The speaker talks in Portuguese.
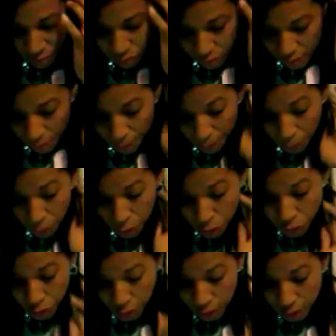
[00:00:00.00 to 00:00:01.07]
você
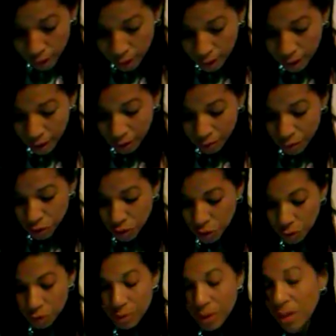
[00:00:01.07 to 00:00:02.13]
pode
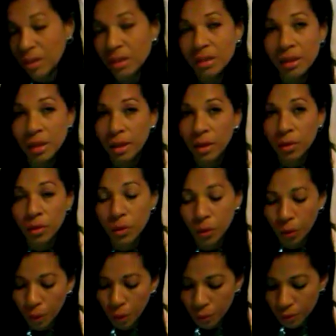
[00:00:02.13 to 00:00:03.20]
revestir com tecido,
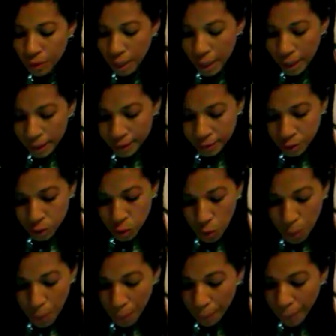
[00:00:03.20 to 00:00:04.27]
com contact,
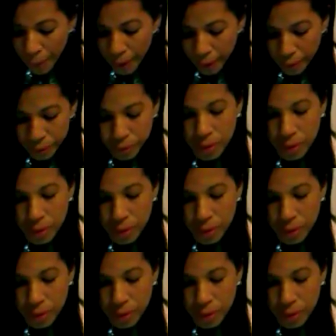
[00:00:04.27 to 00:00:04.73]
com papel.